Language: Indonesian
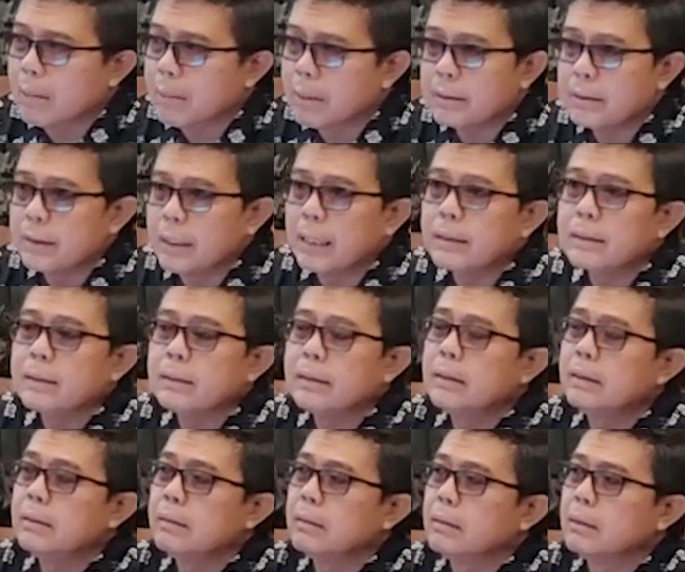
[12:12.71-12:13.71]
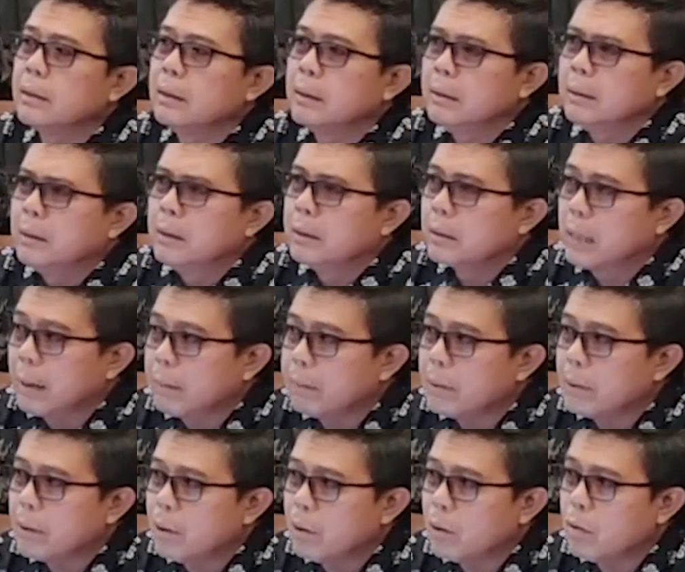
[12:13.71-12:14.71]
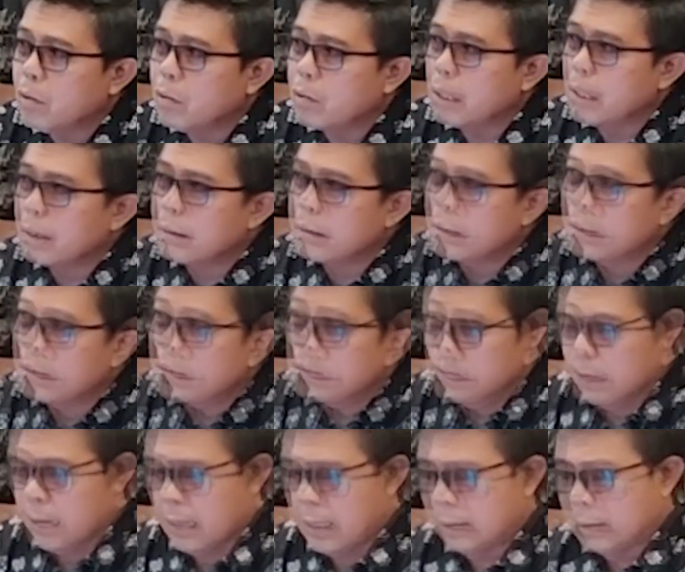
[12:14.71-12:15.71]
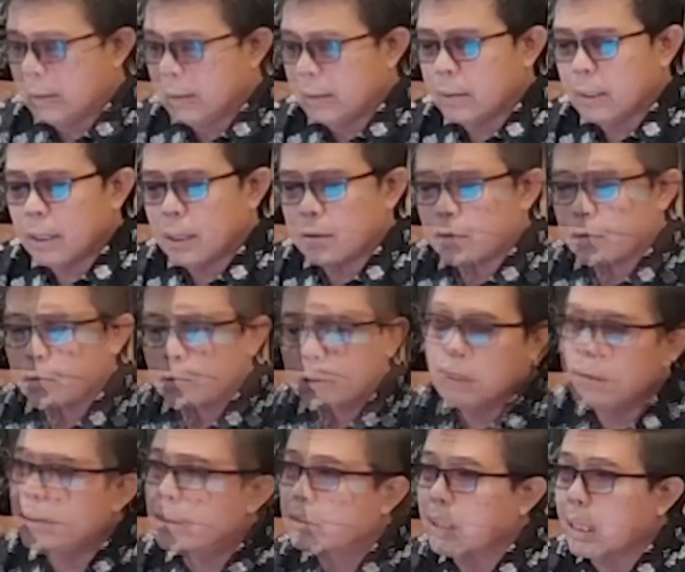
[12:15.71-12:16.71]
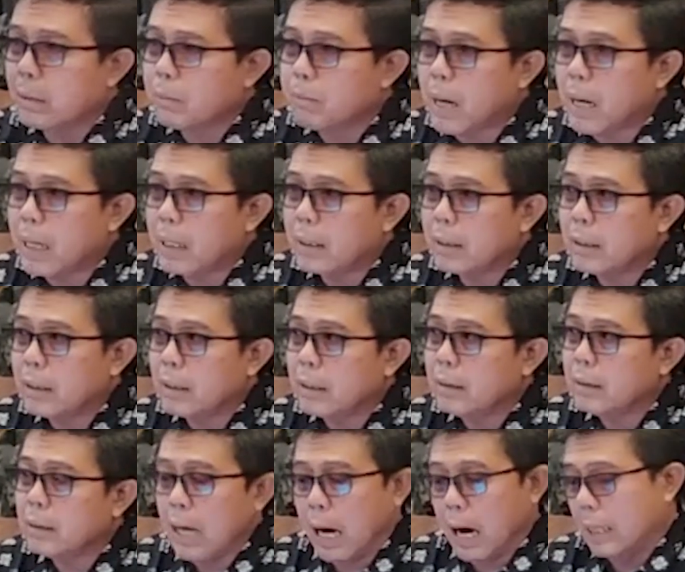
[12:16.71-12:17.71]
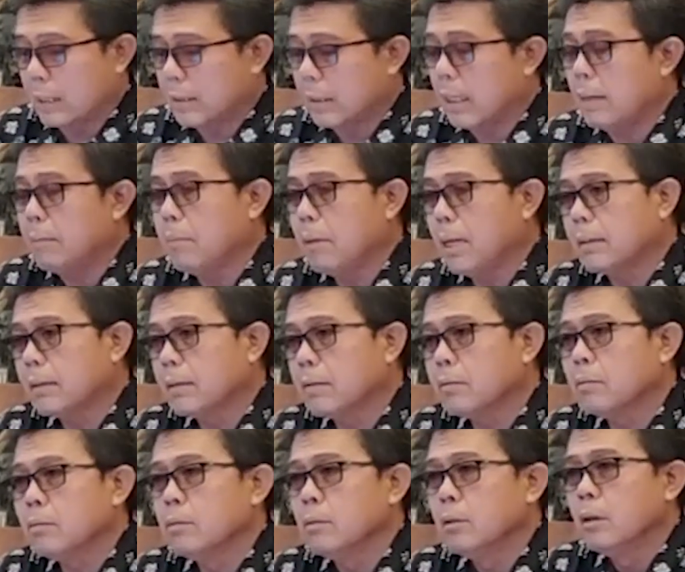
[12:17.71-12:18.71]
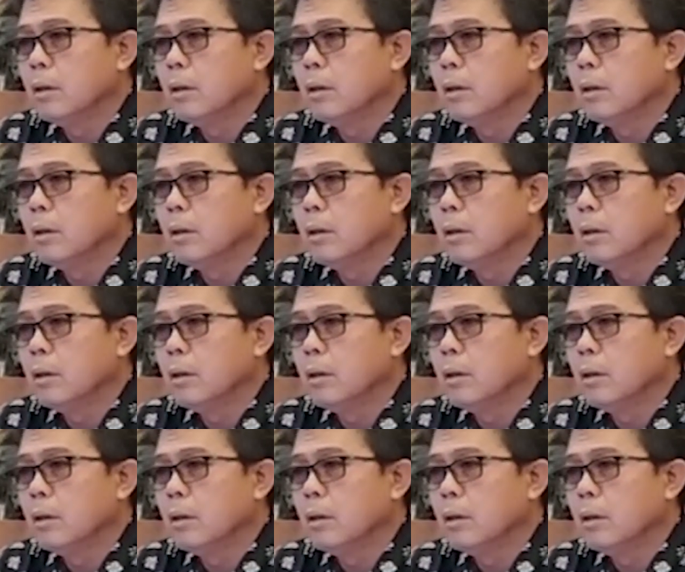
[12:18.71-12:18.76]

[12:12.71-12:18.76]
apresiasi gitu iya tapi kalau orang yang saat kita kesulitan parkir nggak ada yang bantu